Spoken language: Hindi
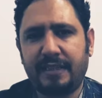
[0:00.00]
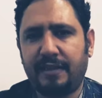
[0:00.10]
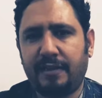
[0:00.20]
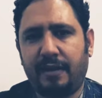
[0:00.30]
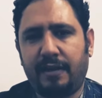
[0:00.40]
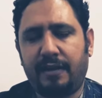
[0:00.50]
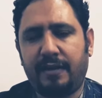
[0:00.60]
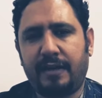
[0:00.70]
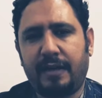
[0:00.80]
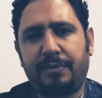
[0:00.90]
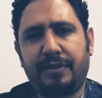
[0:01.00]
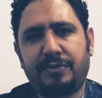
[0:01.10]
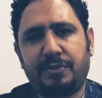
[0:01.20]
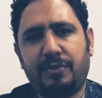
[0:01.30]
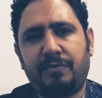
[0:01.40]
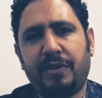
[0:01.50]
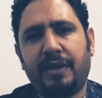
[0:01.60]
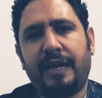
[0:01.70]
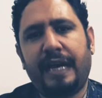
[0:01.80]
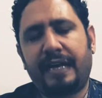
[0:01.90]
कि ये आ, आपकी जो
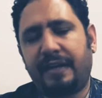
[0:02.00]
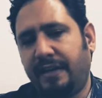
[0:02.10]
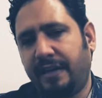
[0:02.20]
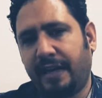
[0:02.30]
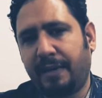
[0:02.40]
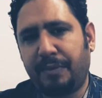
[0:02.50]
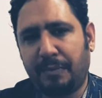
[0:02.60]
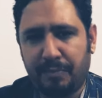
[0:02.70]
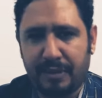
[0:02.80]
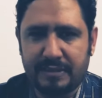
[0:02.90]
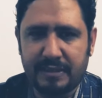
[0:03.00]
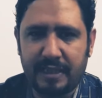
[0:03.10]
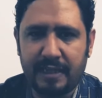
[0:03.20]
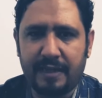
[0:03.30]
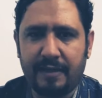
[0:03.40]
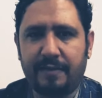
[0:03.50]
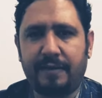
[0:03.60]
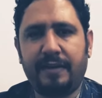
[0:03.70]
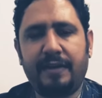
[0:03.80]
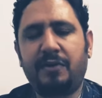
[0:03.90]
एक्नी है पिंपल्स है
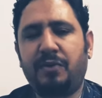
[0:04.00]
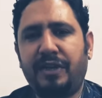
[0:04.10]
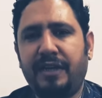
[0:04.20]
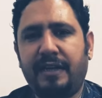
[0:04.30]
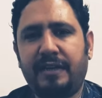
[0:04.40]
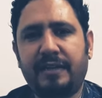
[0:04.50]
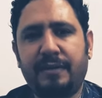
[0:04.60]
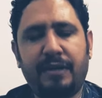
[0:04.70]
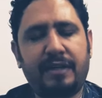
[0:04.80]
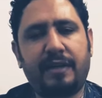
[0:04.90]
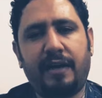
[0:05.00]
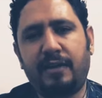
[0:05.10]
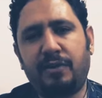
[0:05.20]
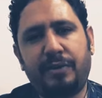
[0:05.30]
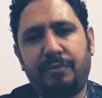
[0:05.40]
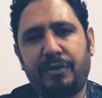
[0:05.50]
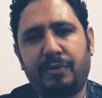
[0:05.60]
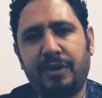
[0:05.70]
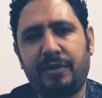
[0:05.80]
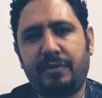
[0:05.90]
आ, इनको ठीक करती है बट आल दो इन पर
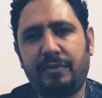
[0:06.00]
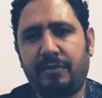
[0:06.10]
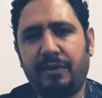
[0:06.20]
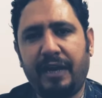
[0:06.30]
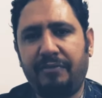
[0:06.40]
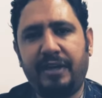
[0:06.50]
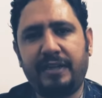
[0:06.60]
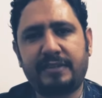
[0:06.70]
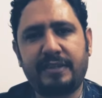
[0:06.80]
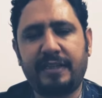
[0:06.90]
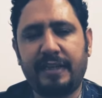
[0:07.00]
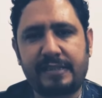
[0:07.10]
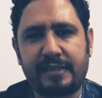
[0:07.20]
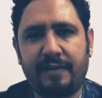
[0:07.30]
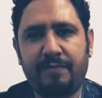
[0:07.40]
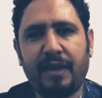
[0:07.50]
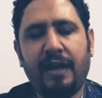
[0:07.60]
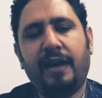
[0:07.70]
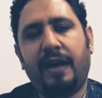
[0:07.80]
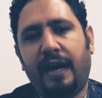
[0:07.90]
कोई कोई एविडेंस नहीं है इसका
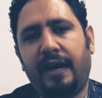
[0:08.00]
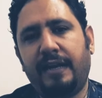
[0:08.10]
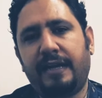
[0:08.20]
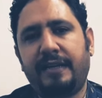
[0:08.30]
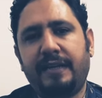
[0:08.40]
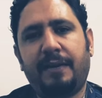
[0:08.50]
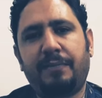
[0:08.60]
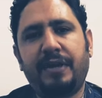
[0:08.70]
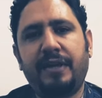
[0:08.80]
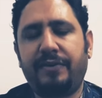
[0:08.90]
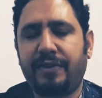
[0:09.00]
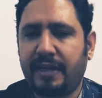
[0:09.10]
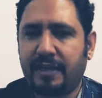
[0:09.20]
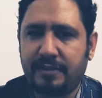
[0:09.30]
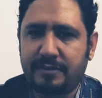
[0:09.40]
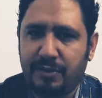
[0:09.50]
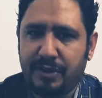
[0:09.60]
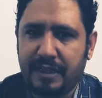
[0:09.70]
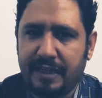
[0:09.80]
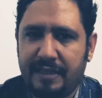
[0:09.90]
हाँ लेकिन ये आपकी रिंकल्स को
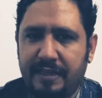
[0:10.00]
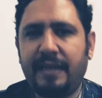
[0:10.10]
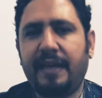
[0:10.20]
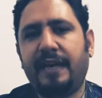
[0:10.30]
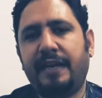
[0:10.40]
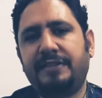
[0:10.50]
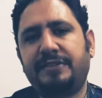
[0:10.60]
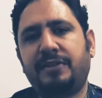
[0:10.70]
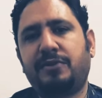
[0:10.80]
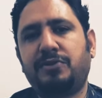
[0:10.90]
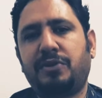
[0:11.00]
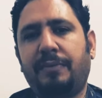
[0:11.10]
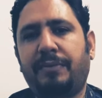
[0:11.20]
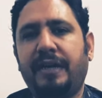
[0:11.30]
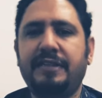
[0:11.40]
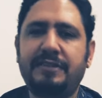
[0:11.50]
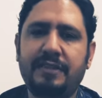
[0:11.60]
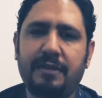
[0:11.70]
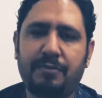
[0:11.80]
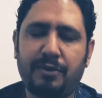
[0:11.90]
ठीक करती है एजिंग को जो आपका
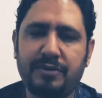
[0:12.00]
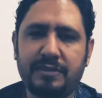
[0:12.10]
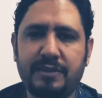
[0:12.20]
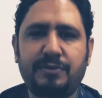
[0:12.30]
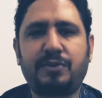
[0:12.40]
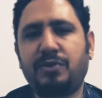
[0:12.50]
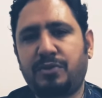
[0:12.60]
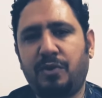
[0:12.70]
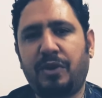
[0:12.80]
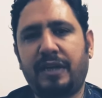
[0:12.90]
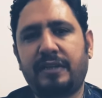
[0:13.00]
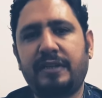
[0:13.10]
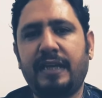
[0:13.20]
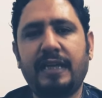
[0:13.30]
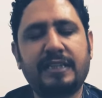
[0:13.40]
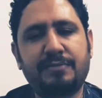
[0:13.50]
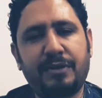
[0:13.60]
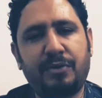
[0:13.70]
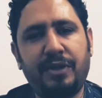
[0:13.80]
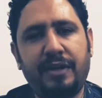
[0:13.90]
एजिंग का प्रोसेस है उसको स्लो करती है
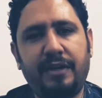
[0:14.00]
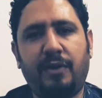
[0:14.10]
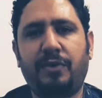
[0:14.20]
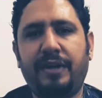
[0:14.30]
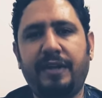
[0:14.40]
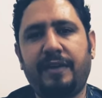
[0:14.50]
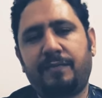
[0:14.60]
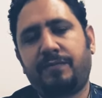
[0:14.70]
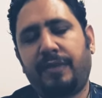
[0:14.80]
इसमें कोई डाउट नहीं है